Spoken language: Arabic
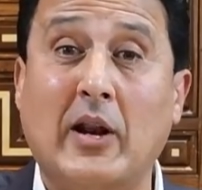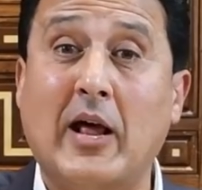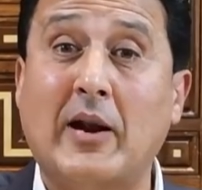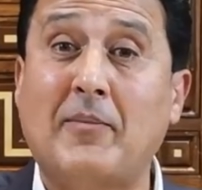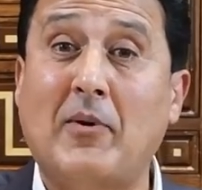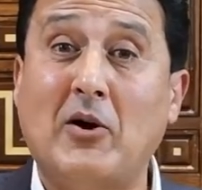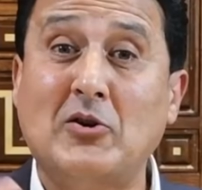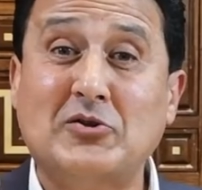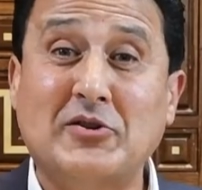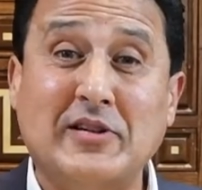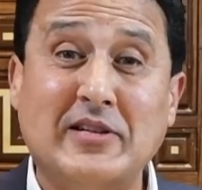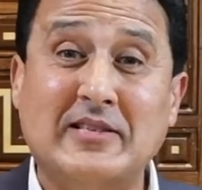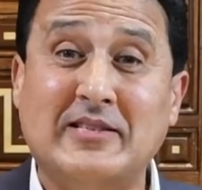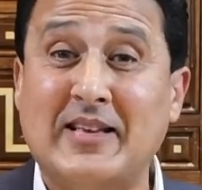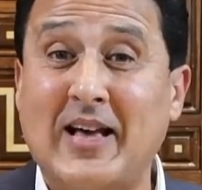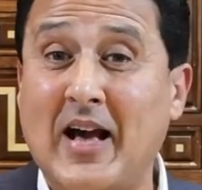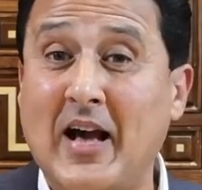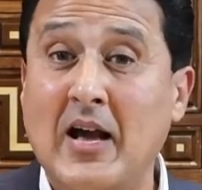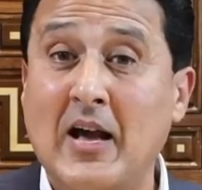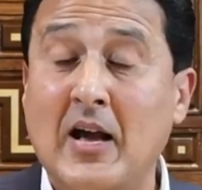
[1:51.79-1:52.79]
24
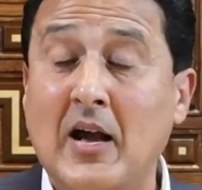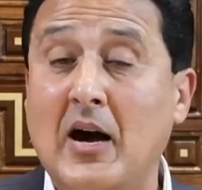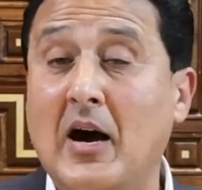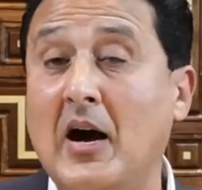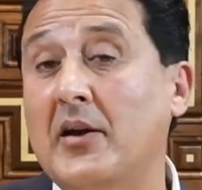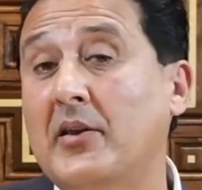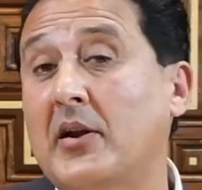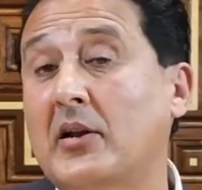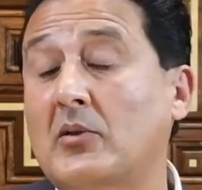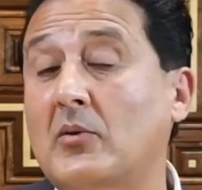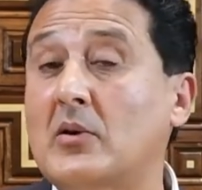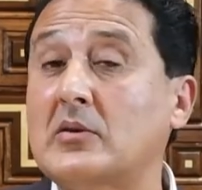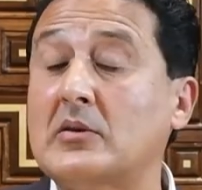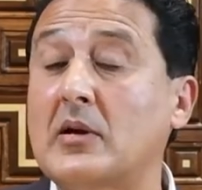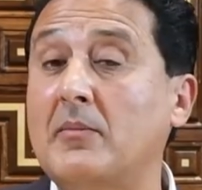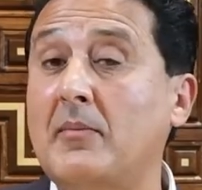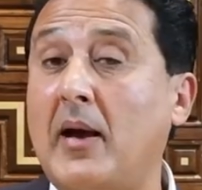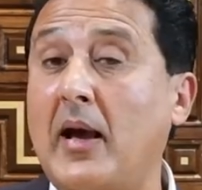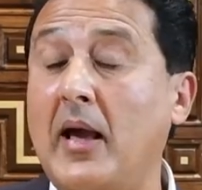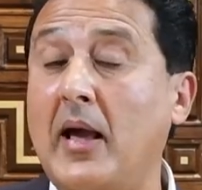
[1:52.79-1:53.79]
ساعه اقدر
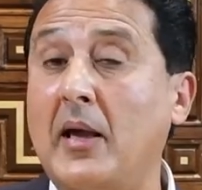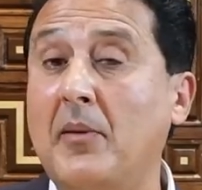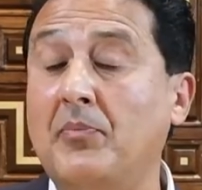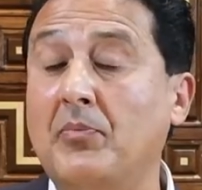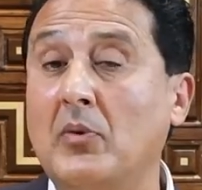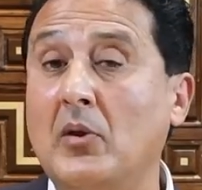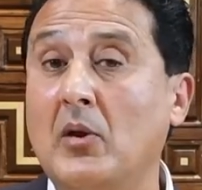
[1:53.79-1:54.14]
اتواصل معاه